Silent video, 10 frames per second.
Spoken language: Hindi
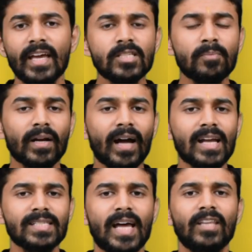इस
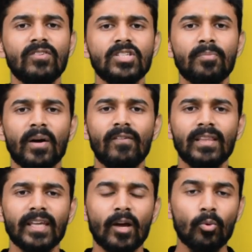प्रकार साध्वी जी
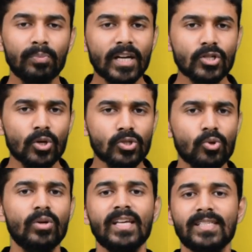भगवंत के उपदेश को
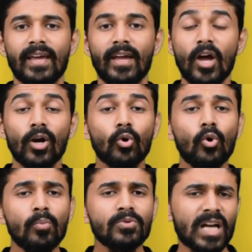सुनने से
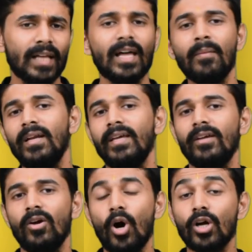खूब शाता मिली
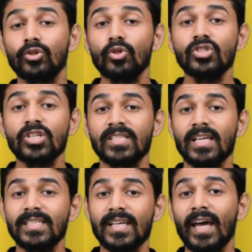और तुच्छ
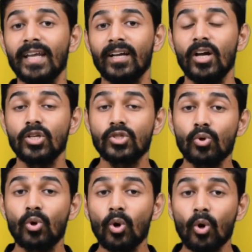संस्कारिक
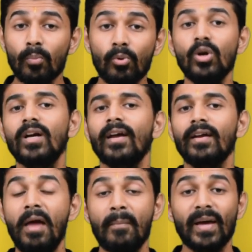सुखों को भूलकर
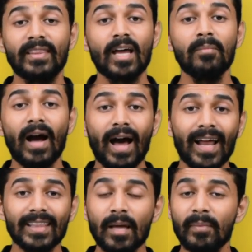मैं धर्म
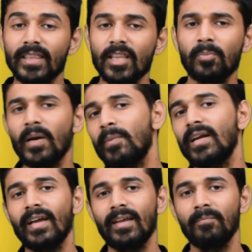आराधना में तत्पर
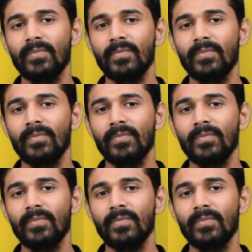बन गई